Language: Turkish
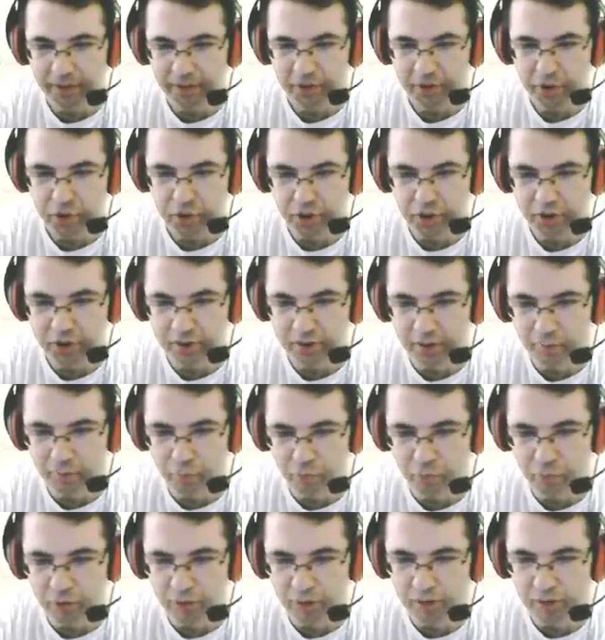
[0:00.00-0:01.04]
Şimdi
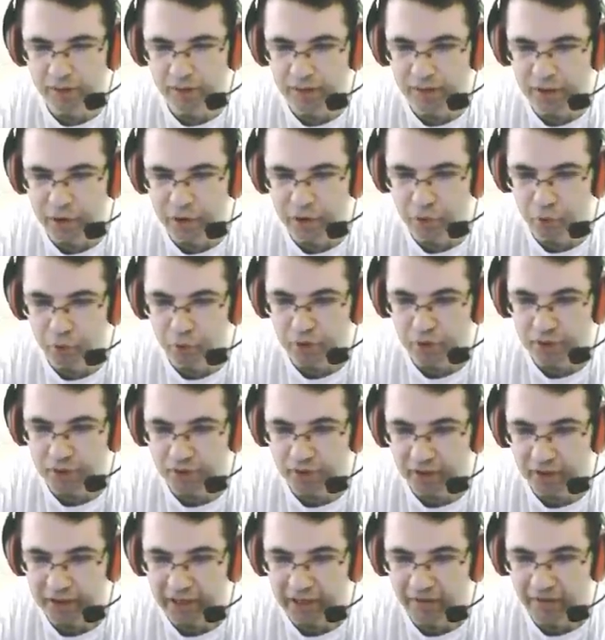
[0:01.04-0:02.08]
buradan iniş
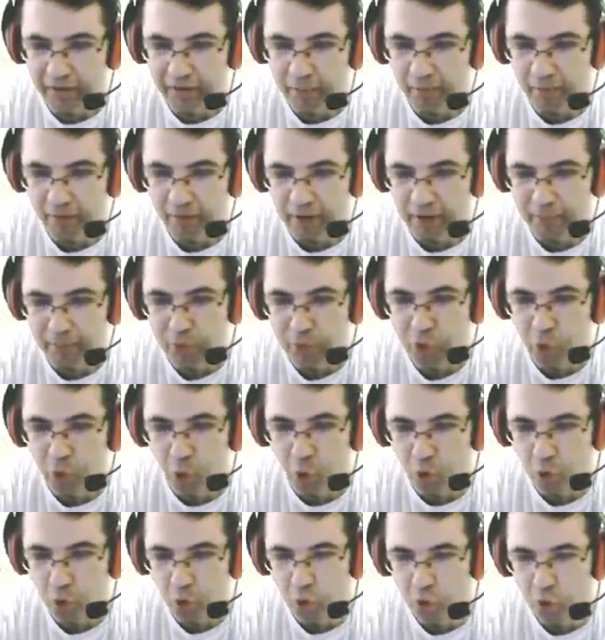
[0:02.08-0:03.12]
noktasının devamı var mı?
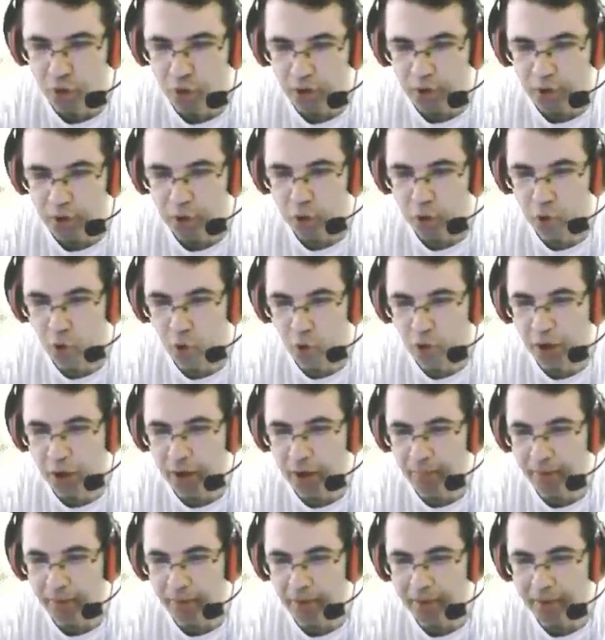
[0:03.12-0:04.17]
Yok. Yok
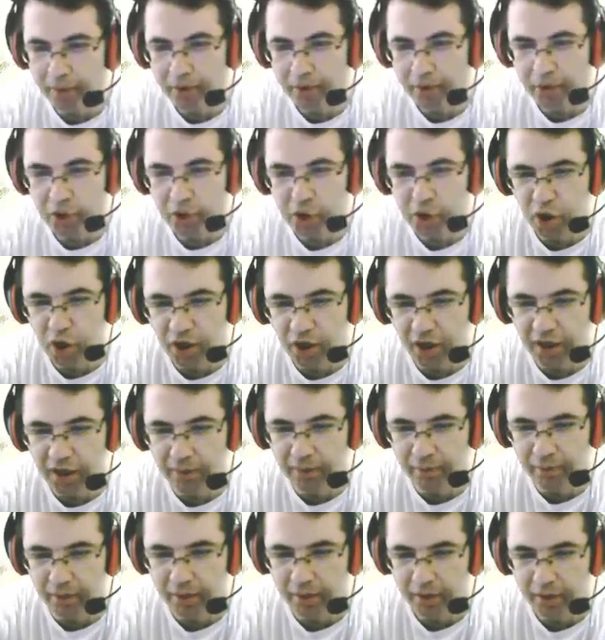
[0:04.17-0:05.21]
abi. Şaka
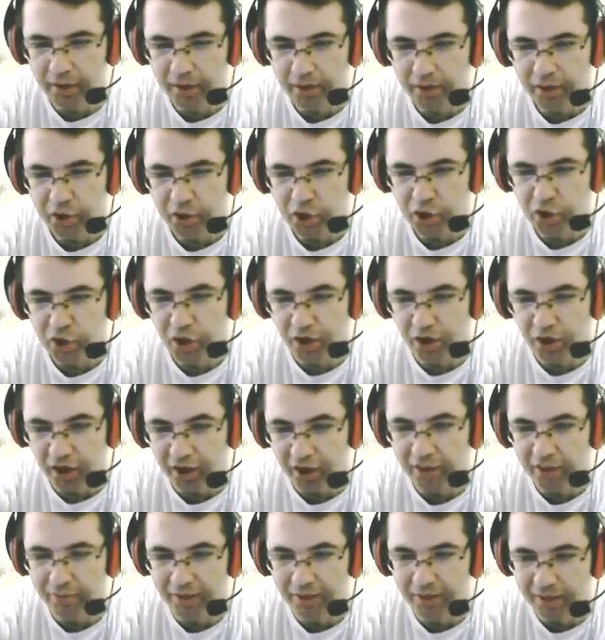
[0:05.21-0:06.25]
gibi. Şaka
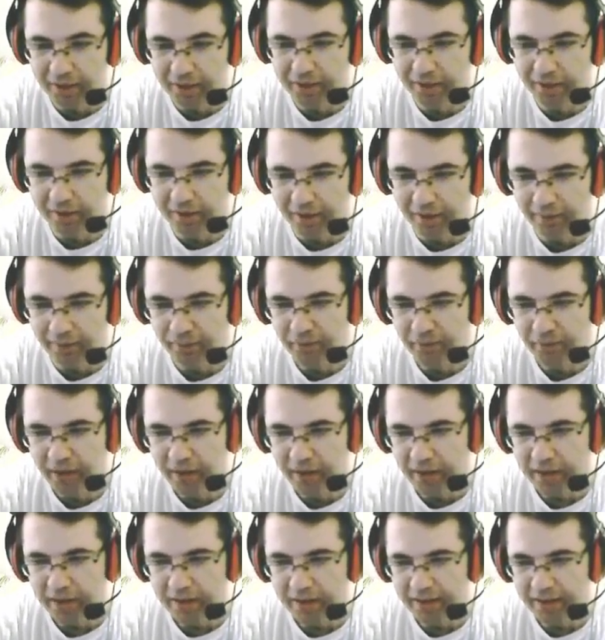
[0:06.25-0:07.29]
gibi gerçekten.
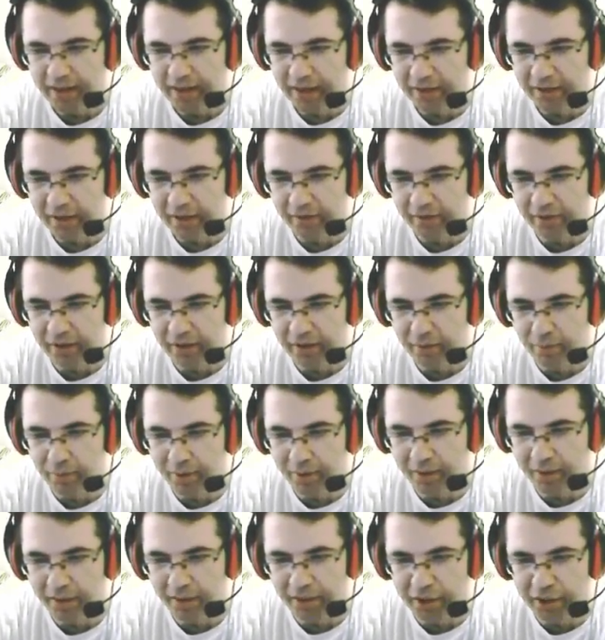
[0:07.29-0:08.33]
Diğer taraftaki
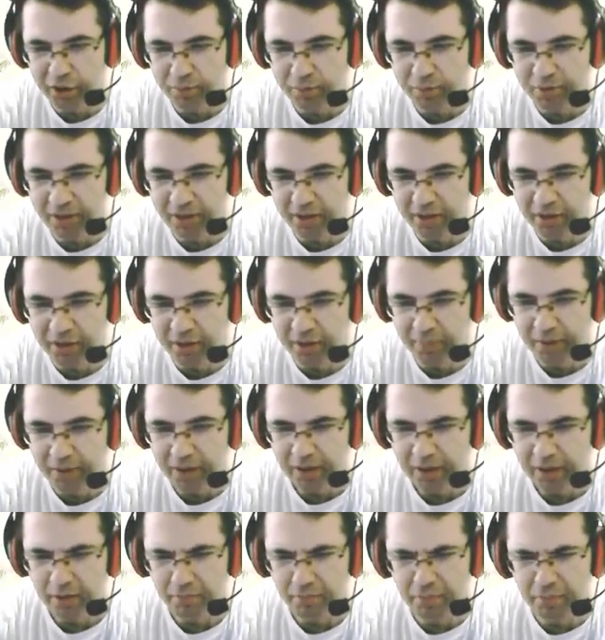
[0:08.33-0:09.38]
maden girişimize gideceğim.
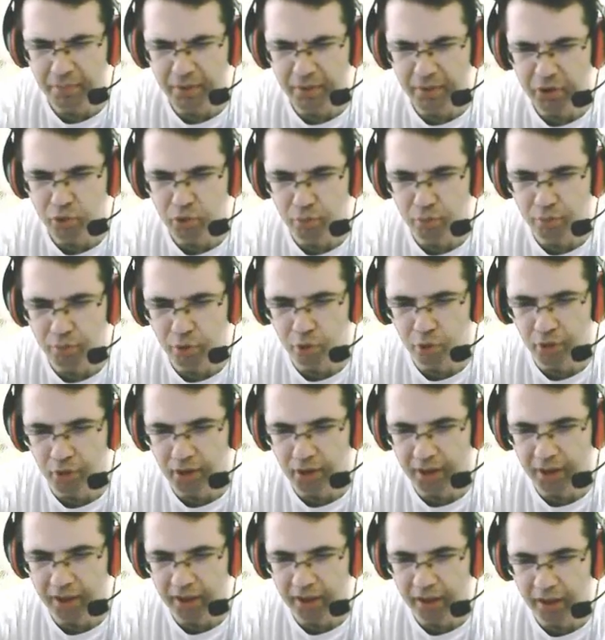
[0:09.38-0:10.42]
Bir 5-10 blok
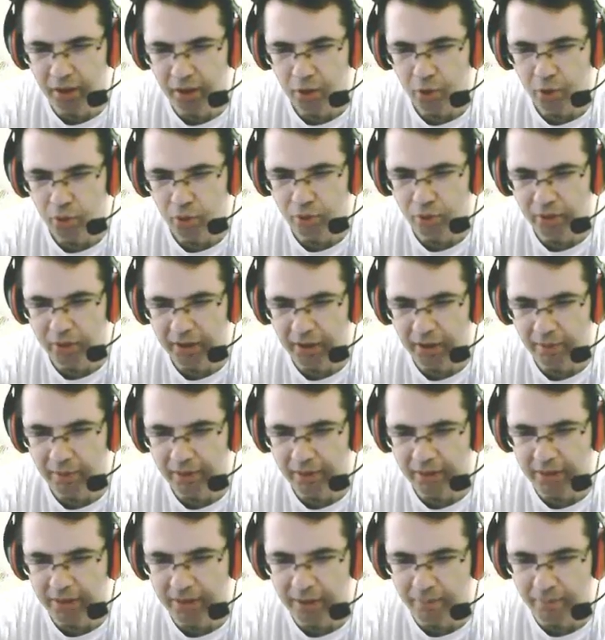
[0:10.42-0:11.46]
ötedeydi. Onlara da hemen
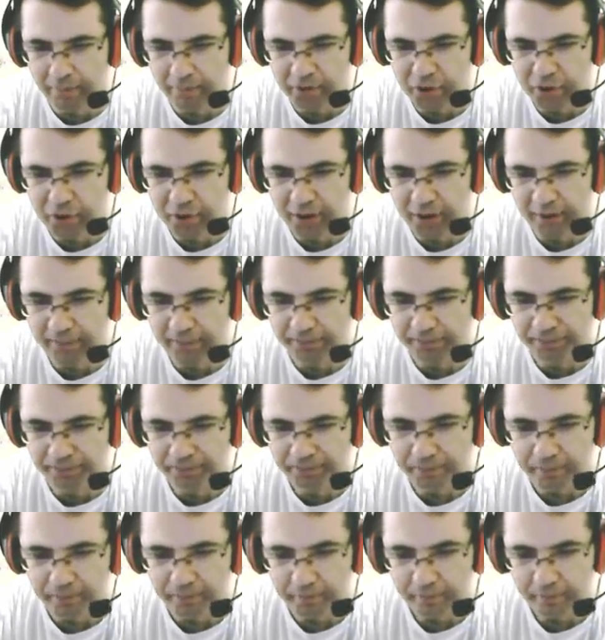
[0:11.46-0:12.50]
girerim ben şimdi.
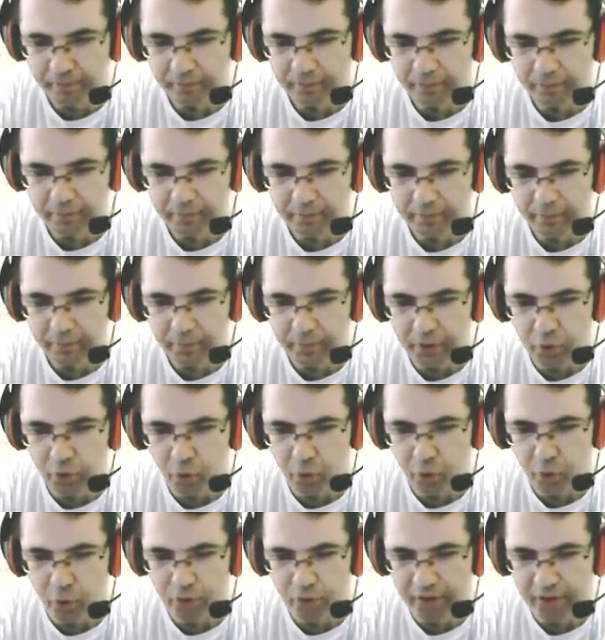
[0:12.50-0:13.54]

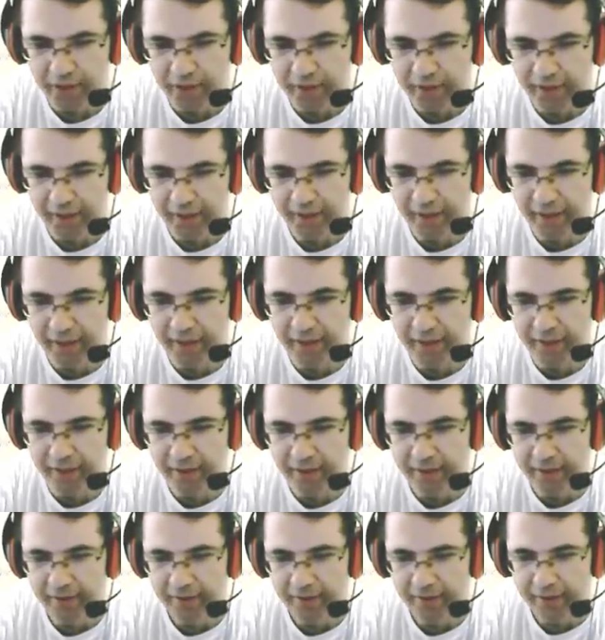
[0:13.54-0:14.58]
Okey.
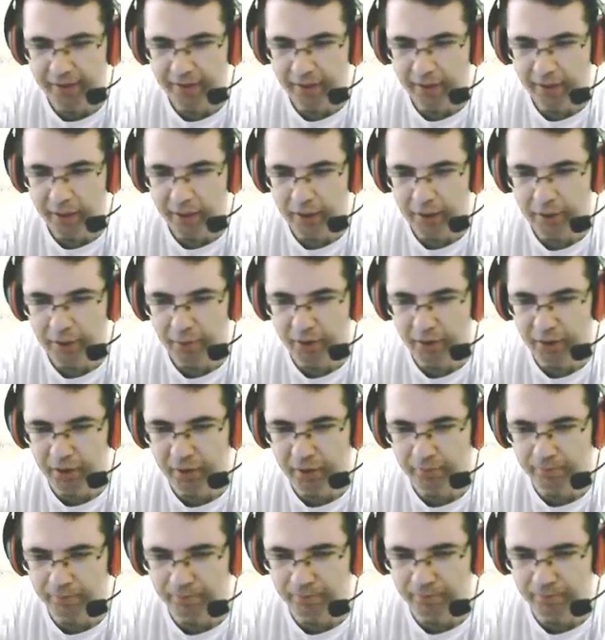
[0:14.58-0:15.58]
Haydi bakalım.